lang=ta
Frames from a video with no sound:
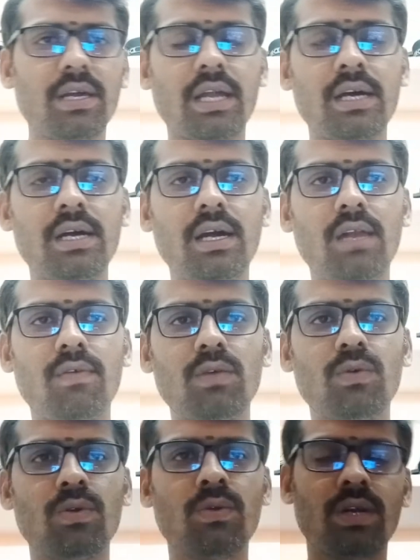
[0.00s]
கிரகங்கள் வந்து
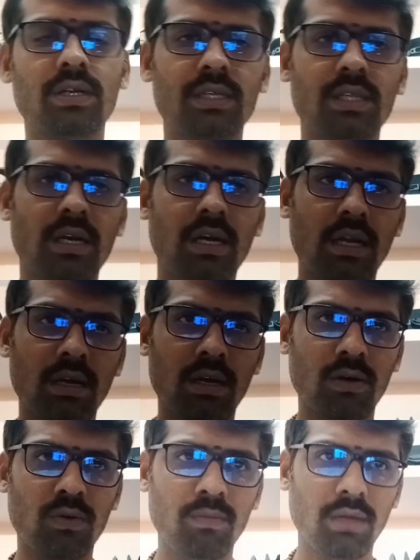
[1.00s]
ஒரு ஒரு
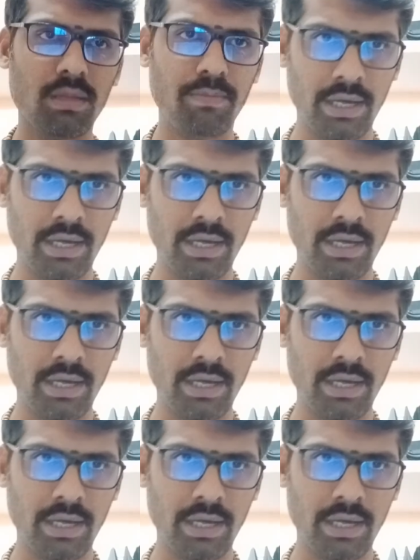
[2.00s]
நட்சத்திரக்காரங்களுக்கும் அதை